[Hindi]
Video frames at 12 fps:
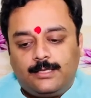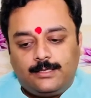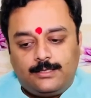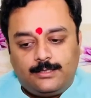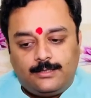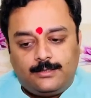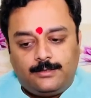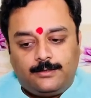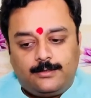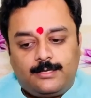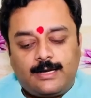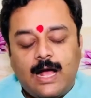
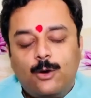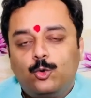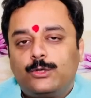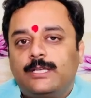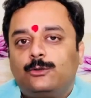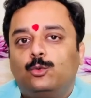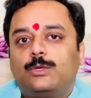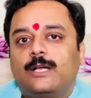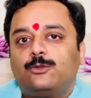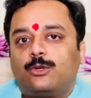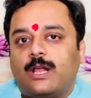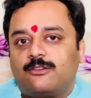राहु केतु का
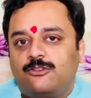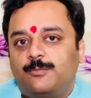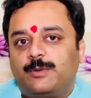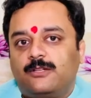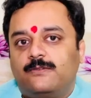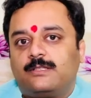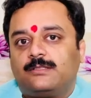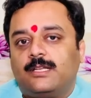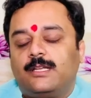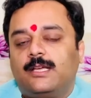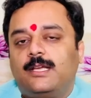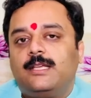जो राशि
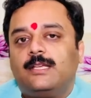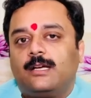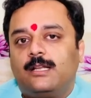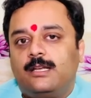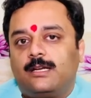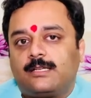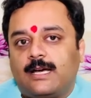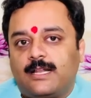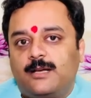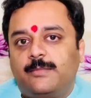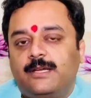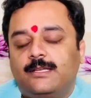परिवर्तन है ये अगले
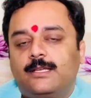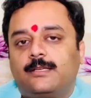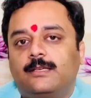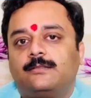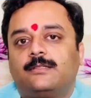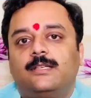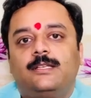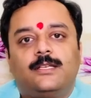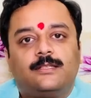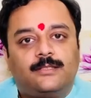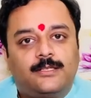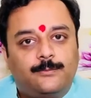18 महीने किस
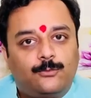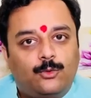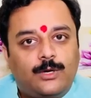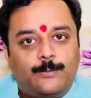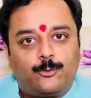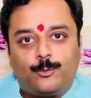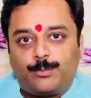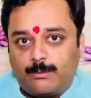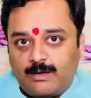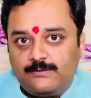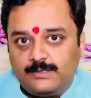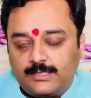तरीके से हमको आपको
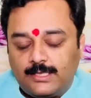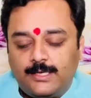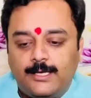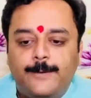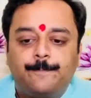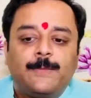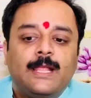प्रभावित करेगा